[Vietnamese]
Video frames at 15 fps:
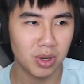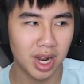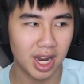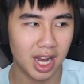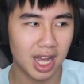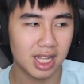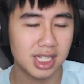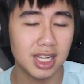này
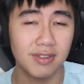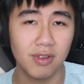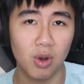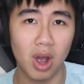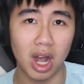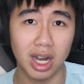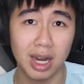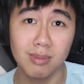là rơi vào
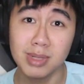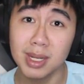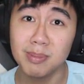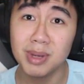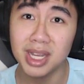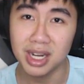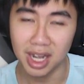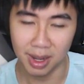khoảng
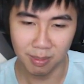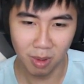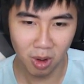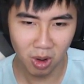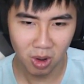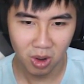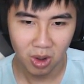500.000 người hâm mộ